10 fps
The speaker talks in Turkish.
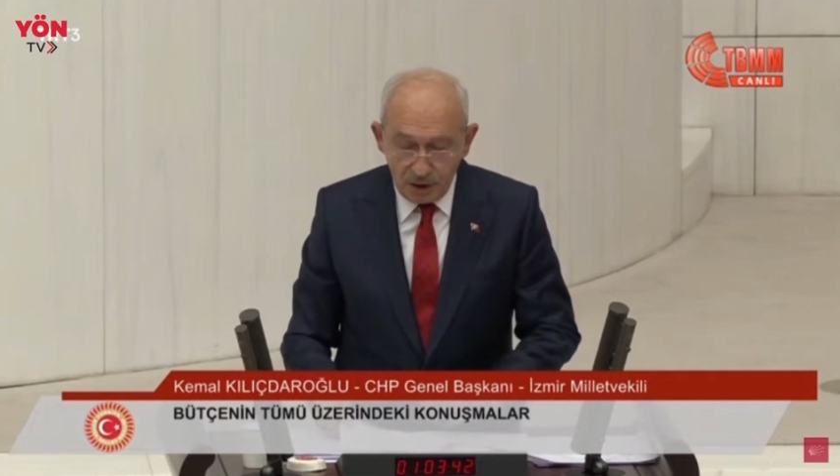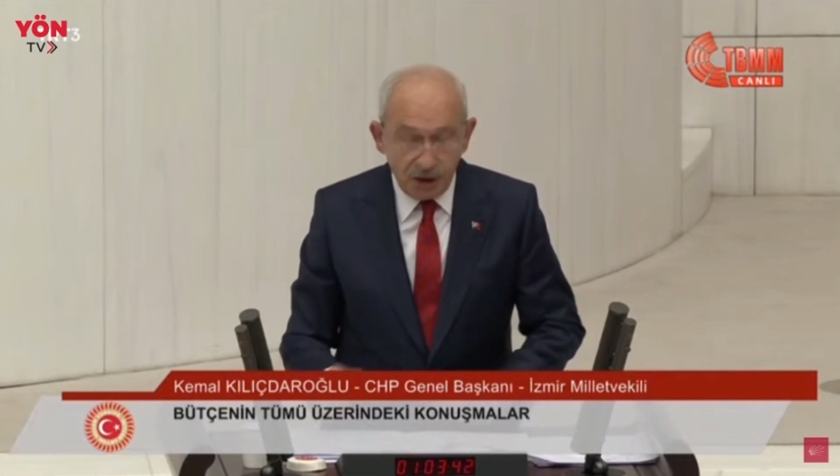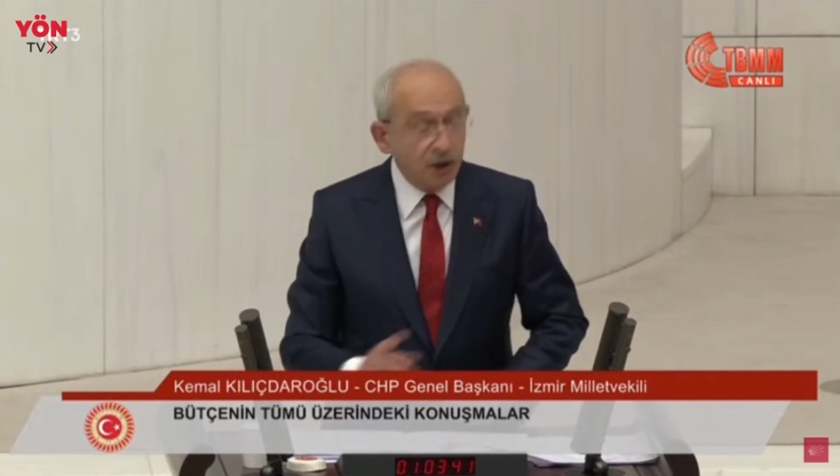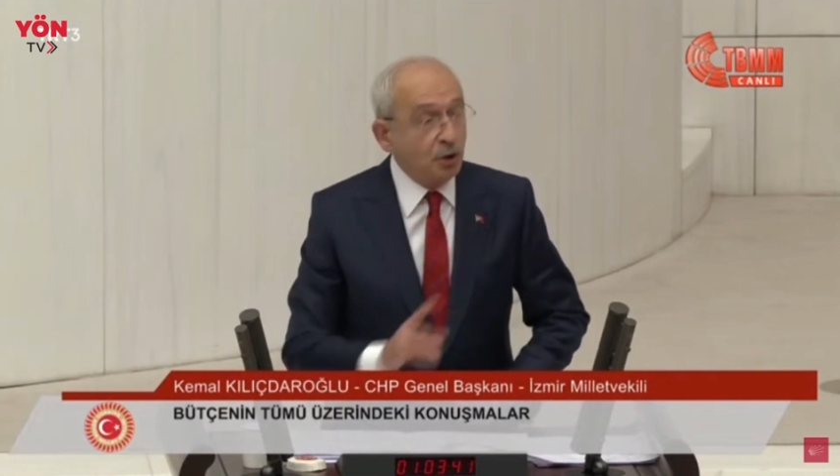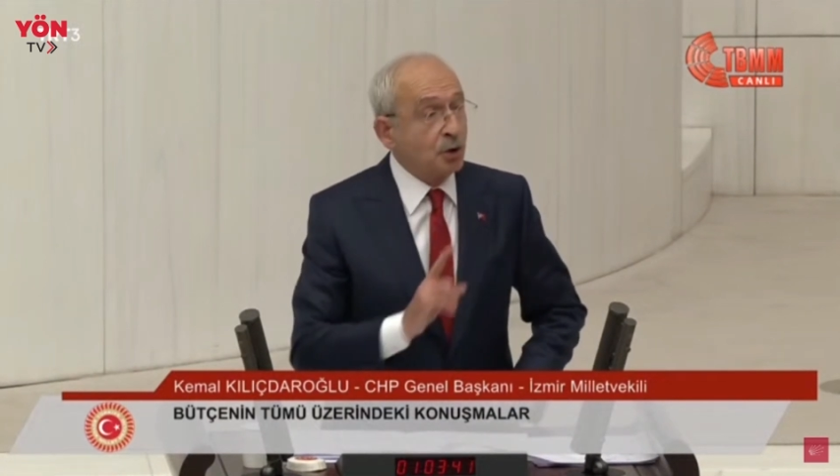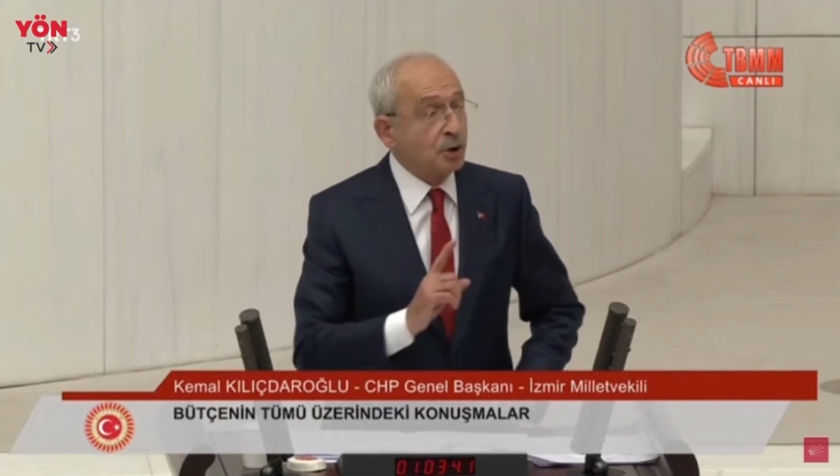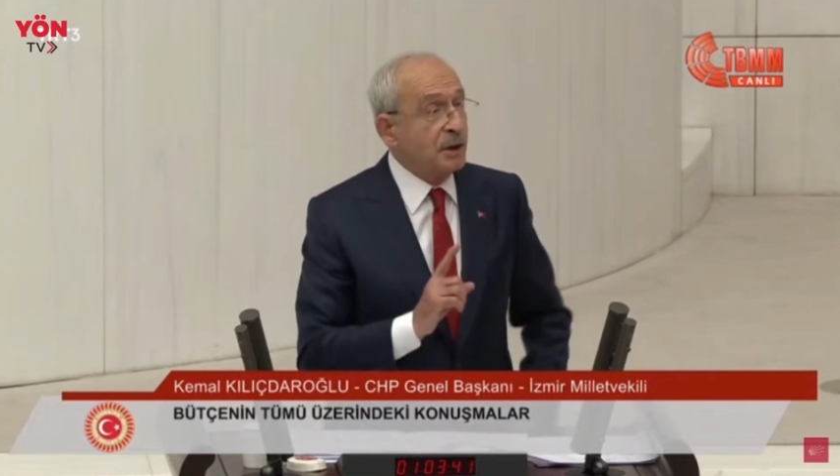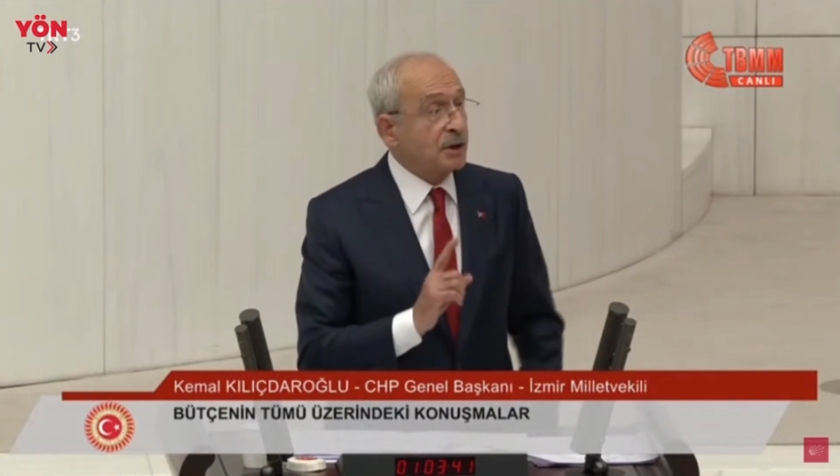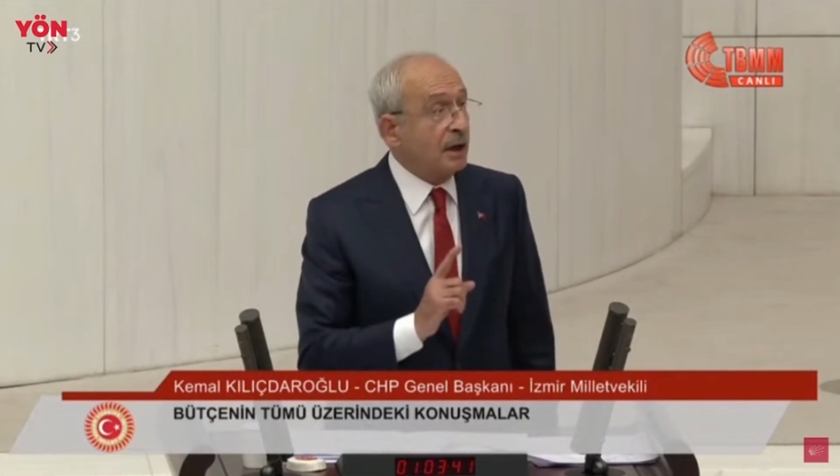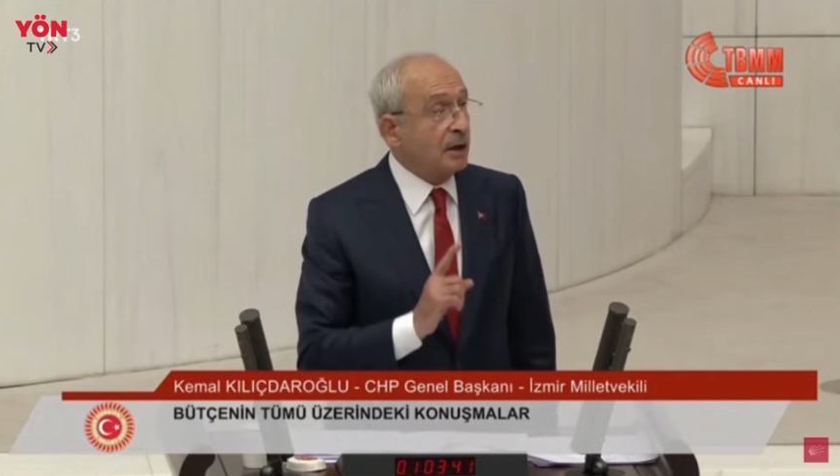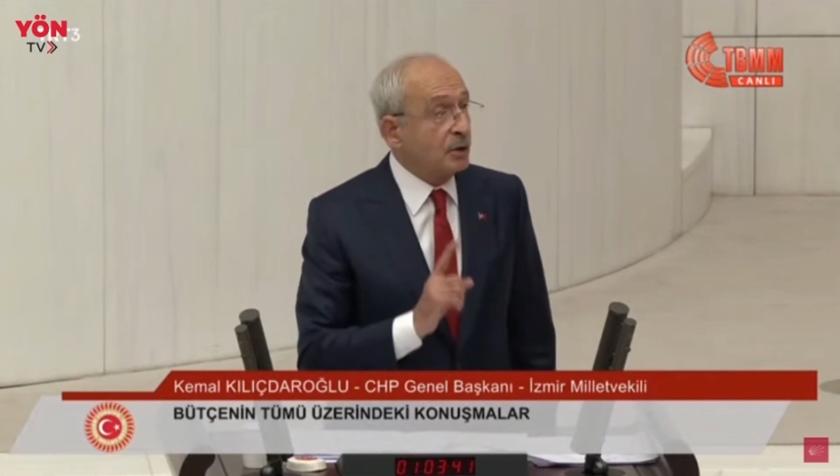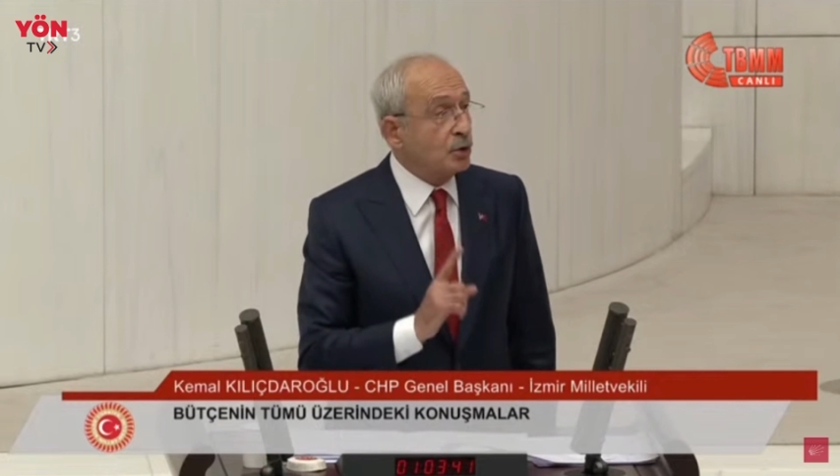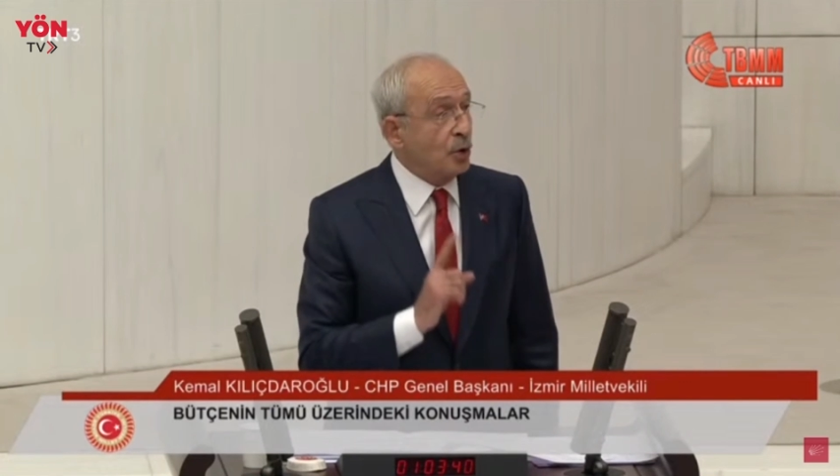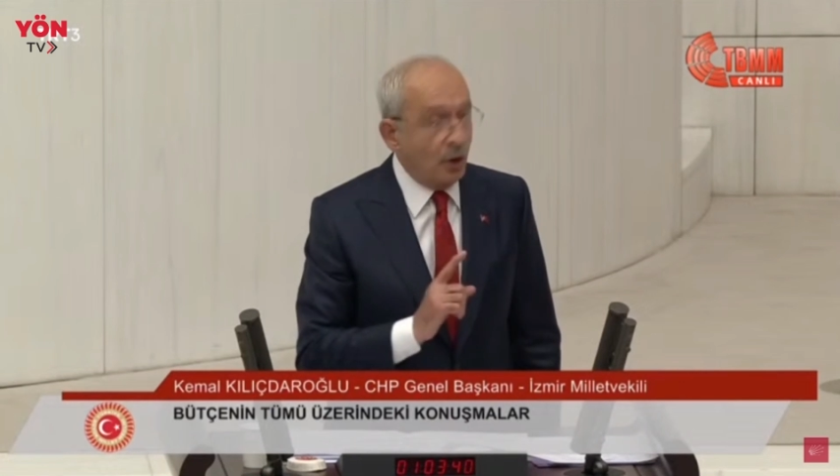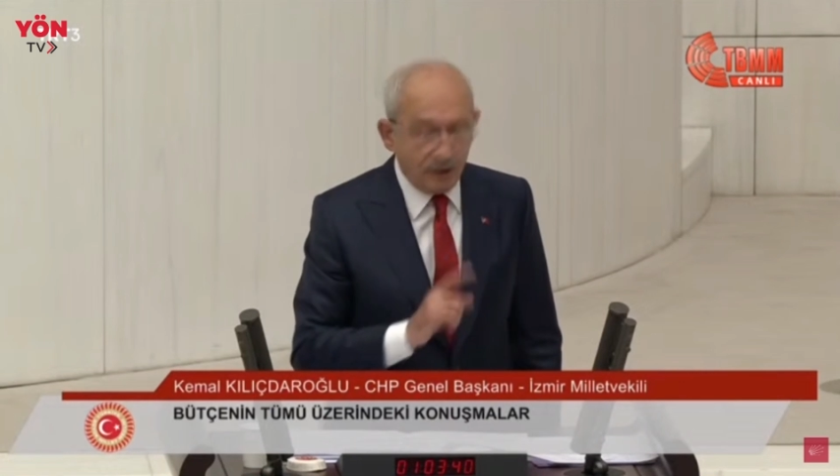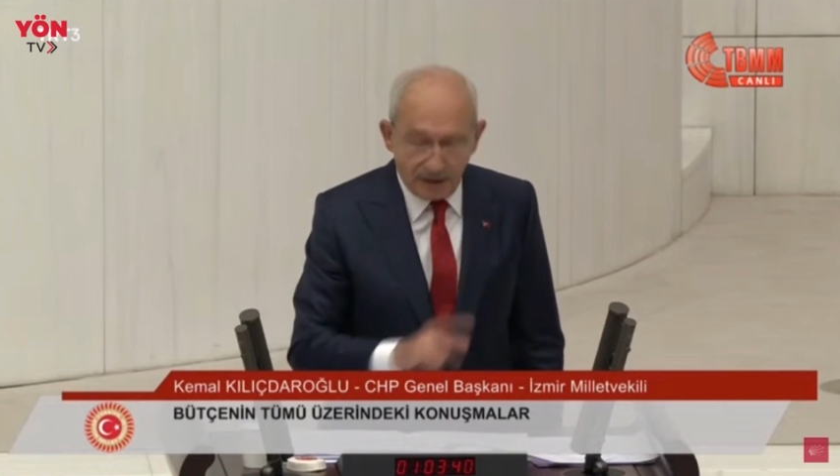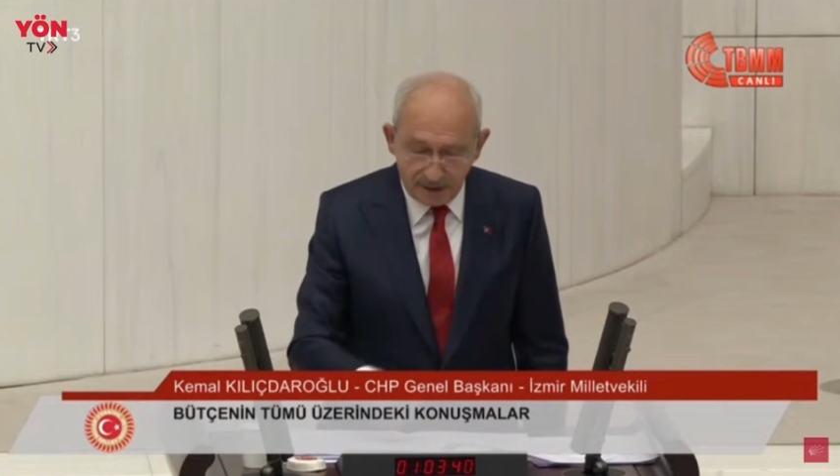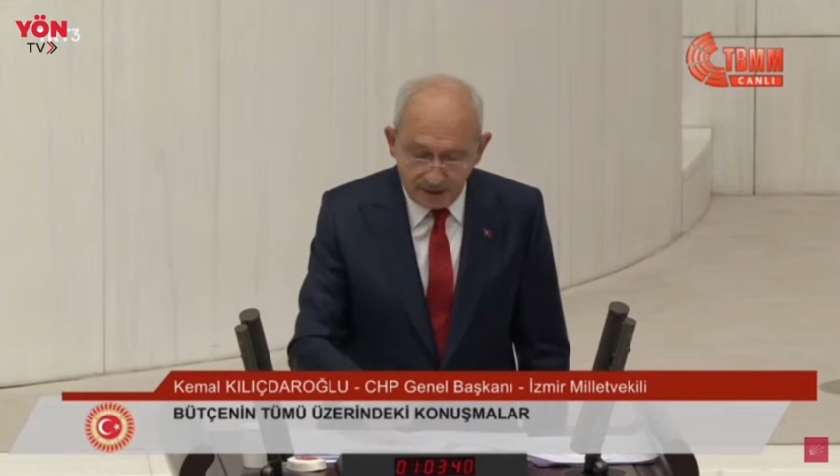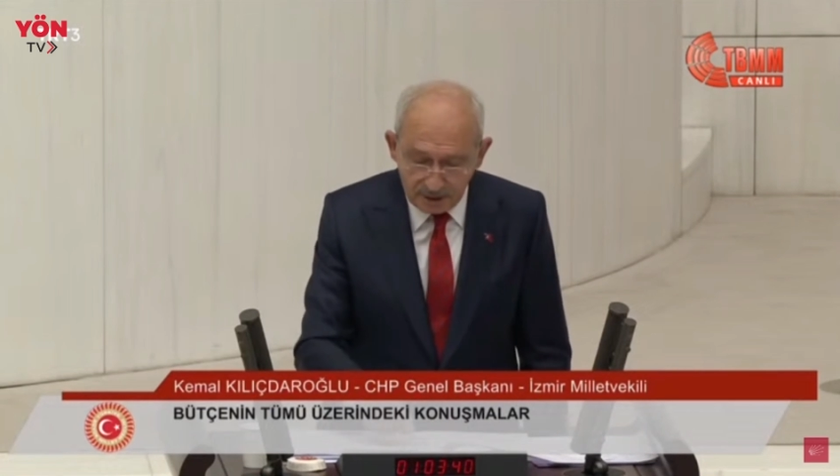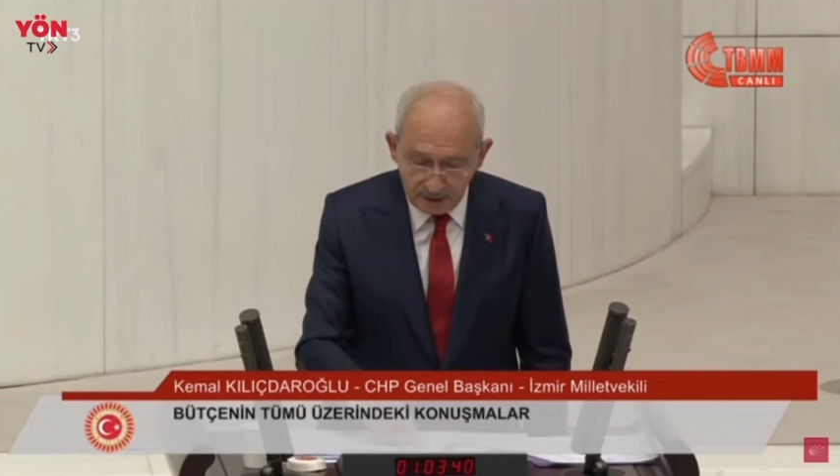701 soru, soru
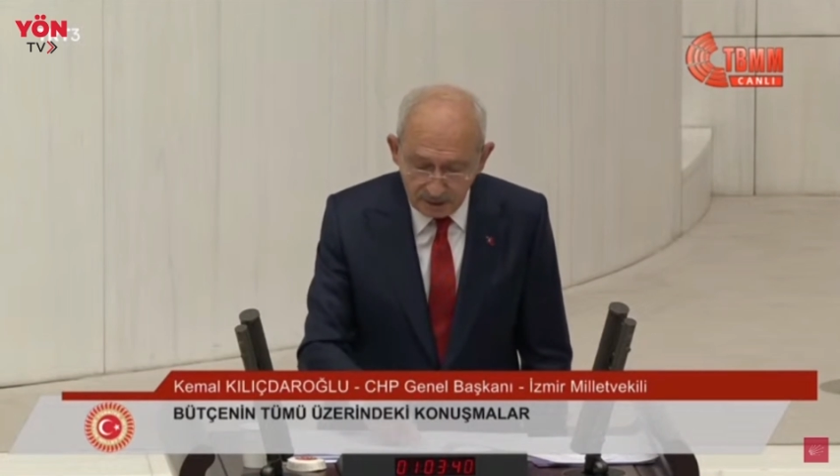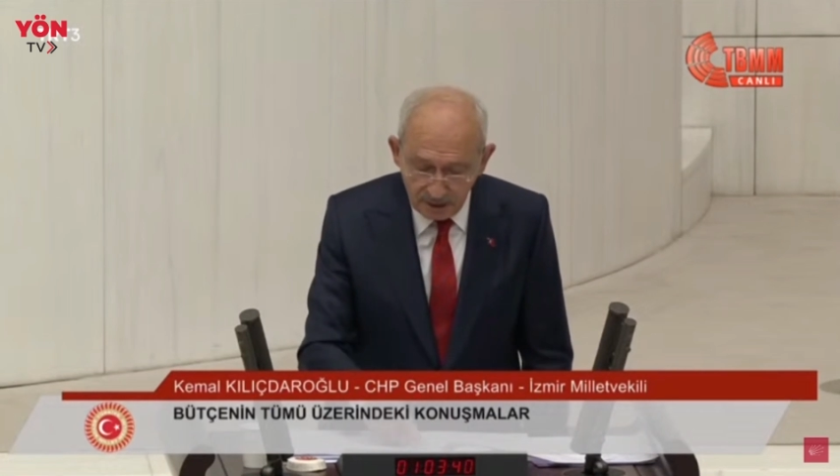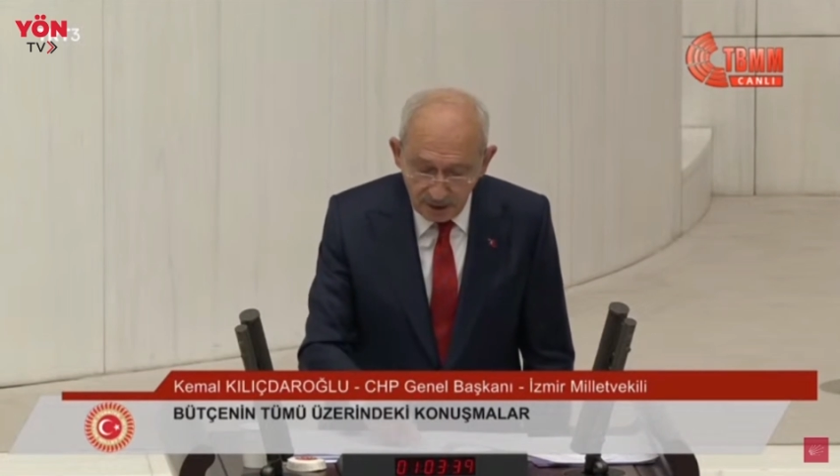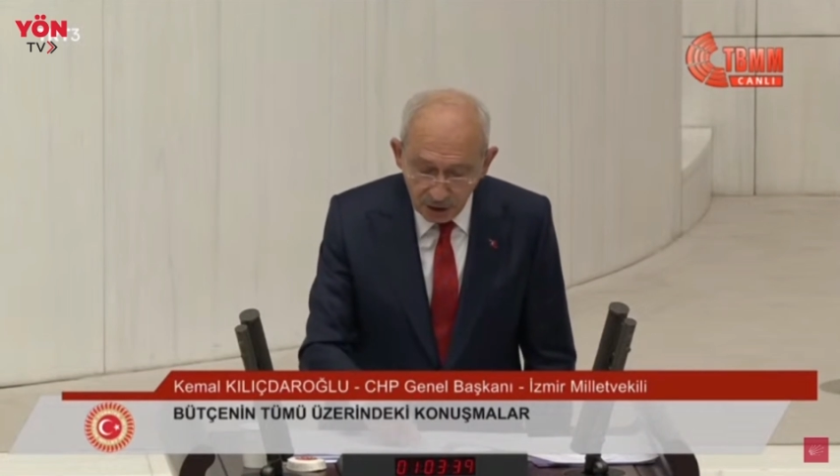önergesi